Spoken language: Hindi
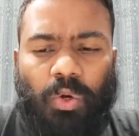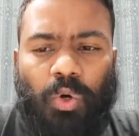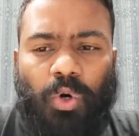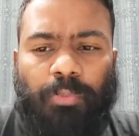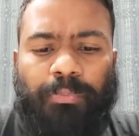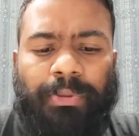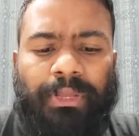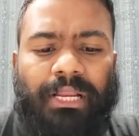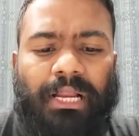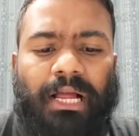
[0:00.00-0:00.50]

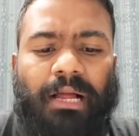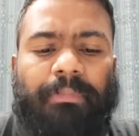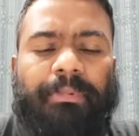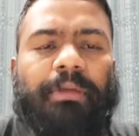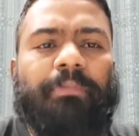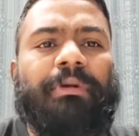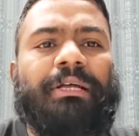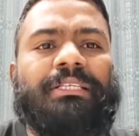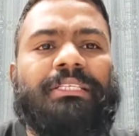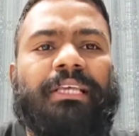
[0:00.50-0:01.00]
और फिर
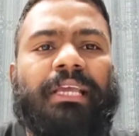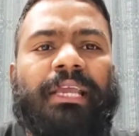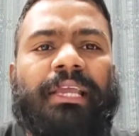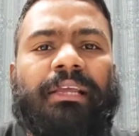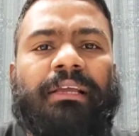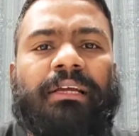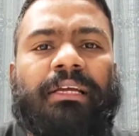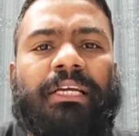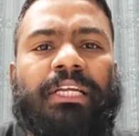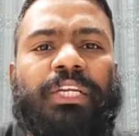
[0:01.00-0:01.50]
आपके पास
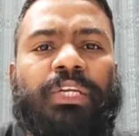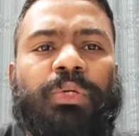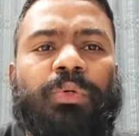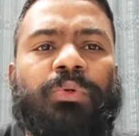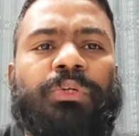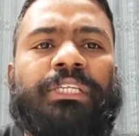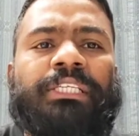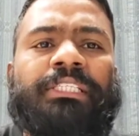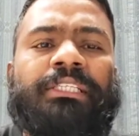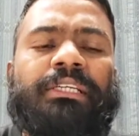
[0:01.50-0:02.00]
एक
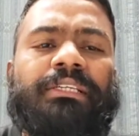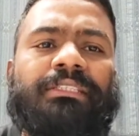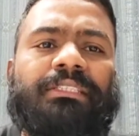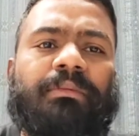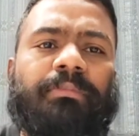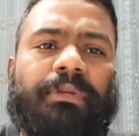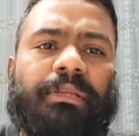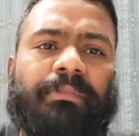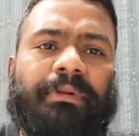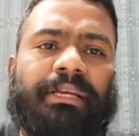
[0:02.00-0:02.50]
न्यूट्रिशनल
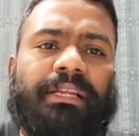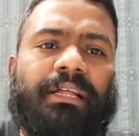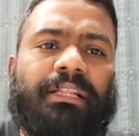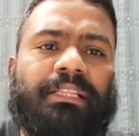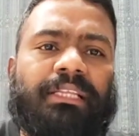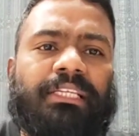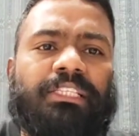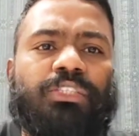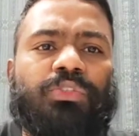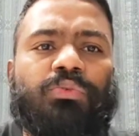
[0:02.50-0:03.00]
सप्लीमेंट
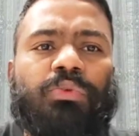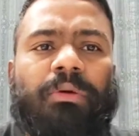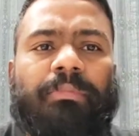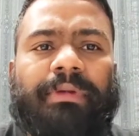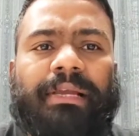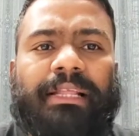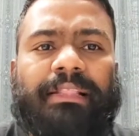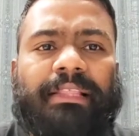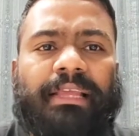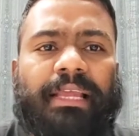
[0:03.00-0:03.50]
आती है जिसको हम
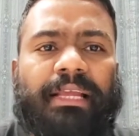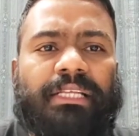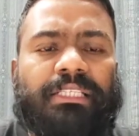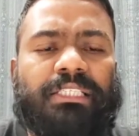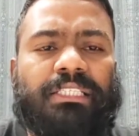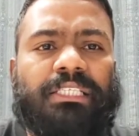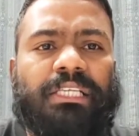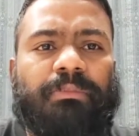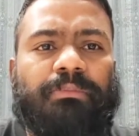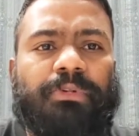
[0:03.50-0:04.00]
कहते हैं
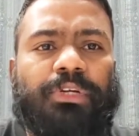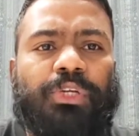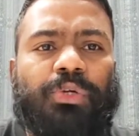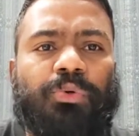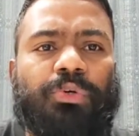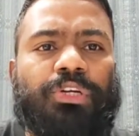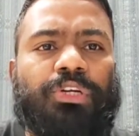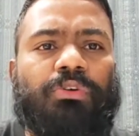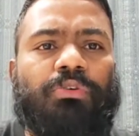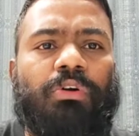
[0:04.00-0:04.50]
सिर्फ
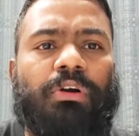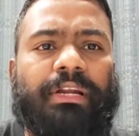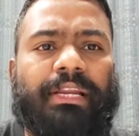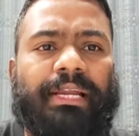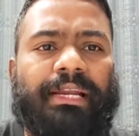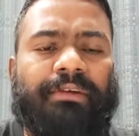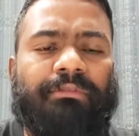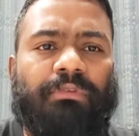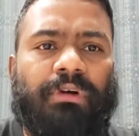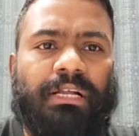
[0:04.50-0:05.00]
न्यूट्रिकॉट
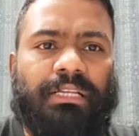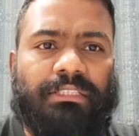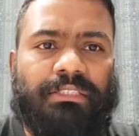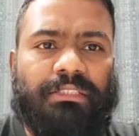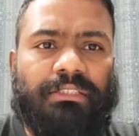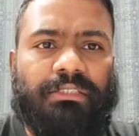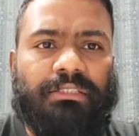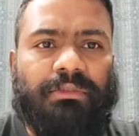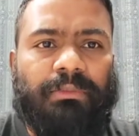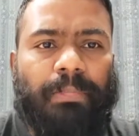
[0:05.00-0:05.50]

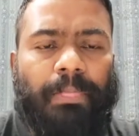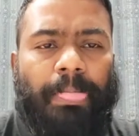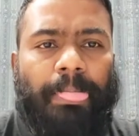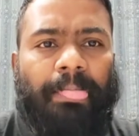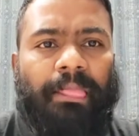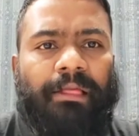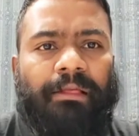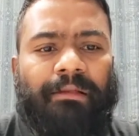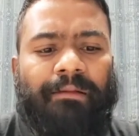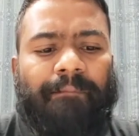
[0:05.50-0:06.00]
एडवांस
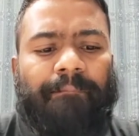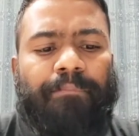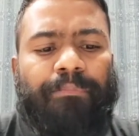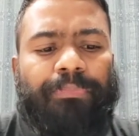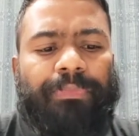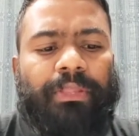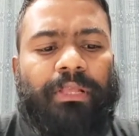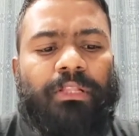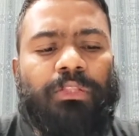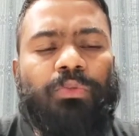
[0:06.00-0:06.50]

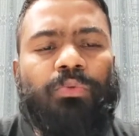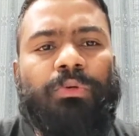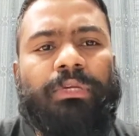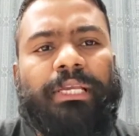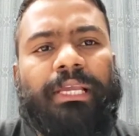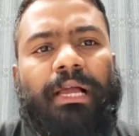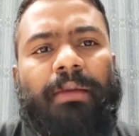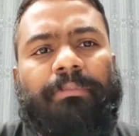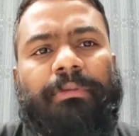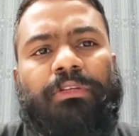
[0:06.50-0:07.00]
तो
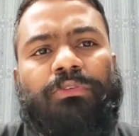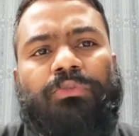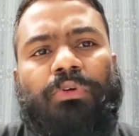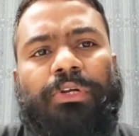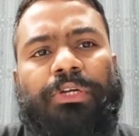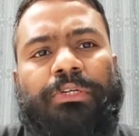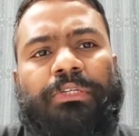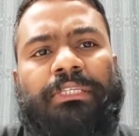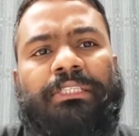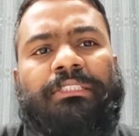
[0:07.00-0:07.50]
ये आपने उसको
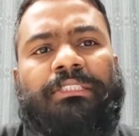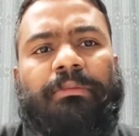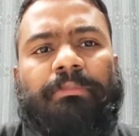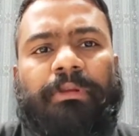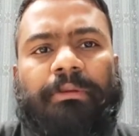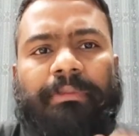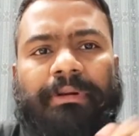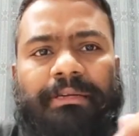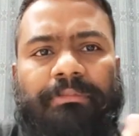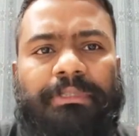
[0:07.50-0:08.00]
न्यूट्रिशन
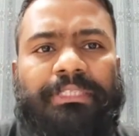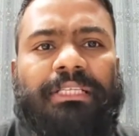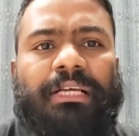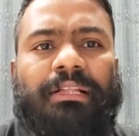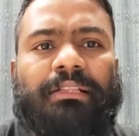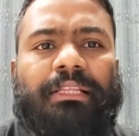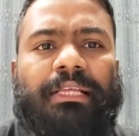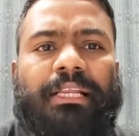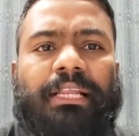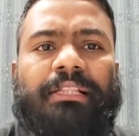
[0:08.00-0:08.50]
सप्लीमेंट भी
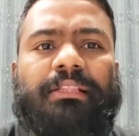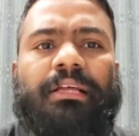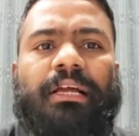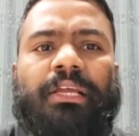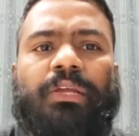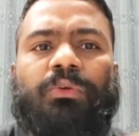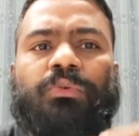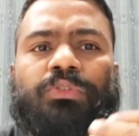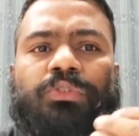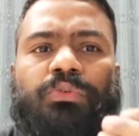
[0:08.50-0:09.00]
साथ देना है
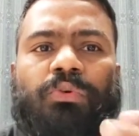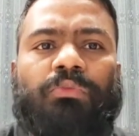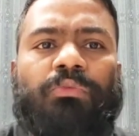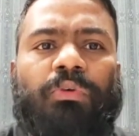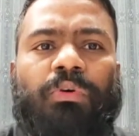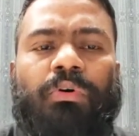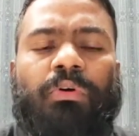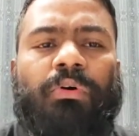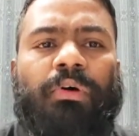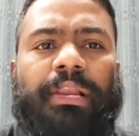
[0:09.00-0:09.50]
ताकि उसको
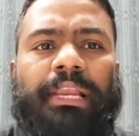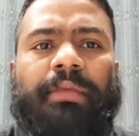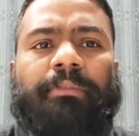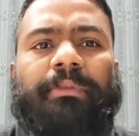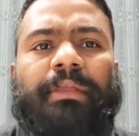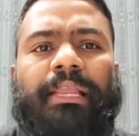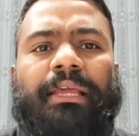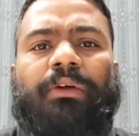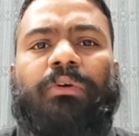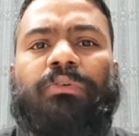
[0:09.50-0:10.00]
वो ऑयलिंग
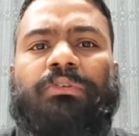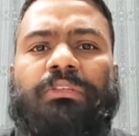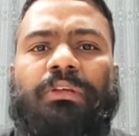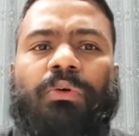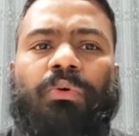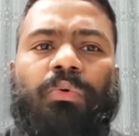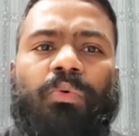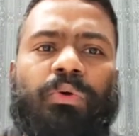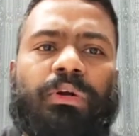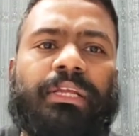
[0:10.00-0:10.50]
मिले उसके
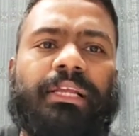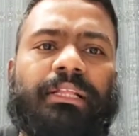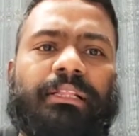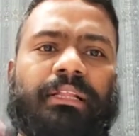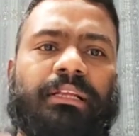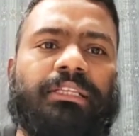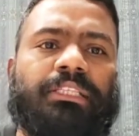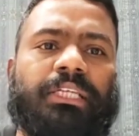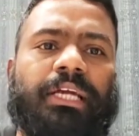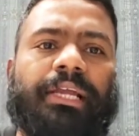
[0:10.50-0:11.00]
कोट के
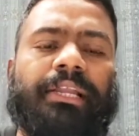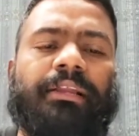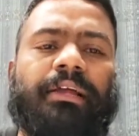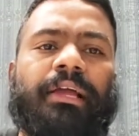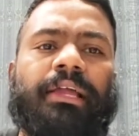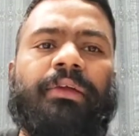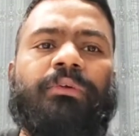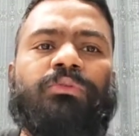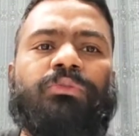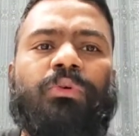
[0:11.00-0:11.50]
अंदर शाइन
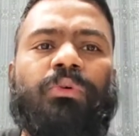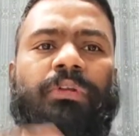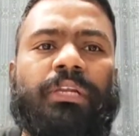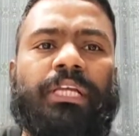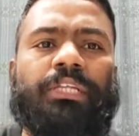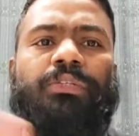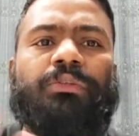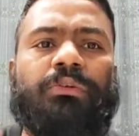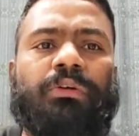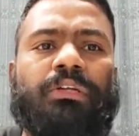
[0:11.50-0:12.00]
आए उसको
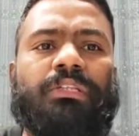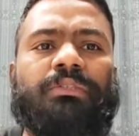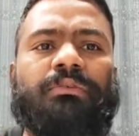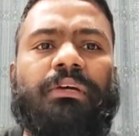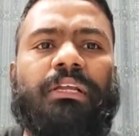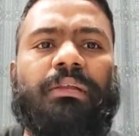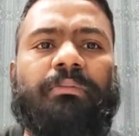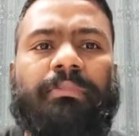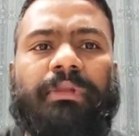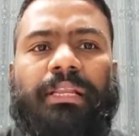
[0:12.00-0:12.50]
नेचुरल ऑयल्स
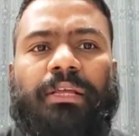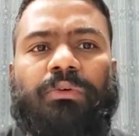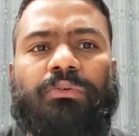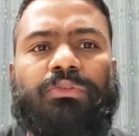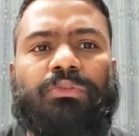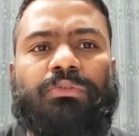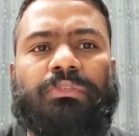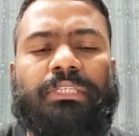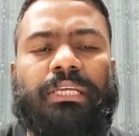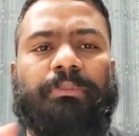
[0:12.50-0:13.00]
वगैरह मिले
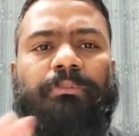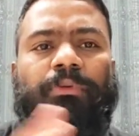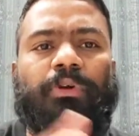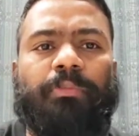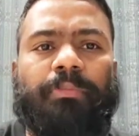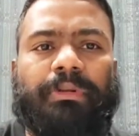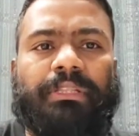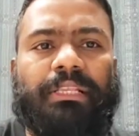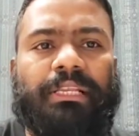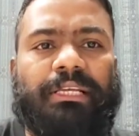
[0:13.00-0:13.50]
उसको सही
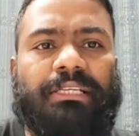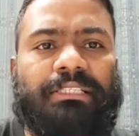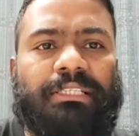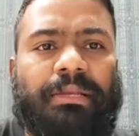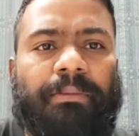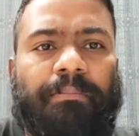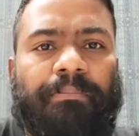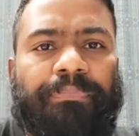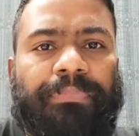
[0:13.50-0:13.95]
प्रॉपर तरीके से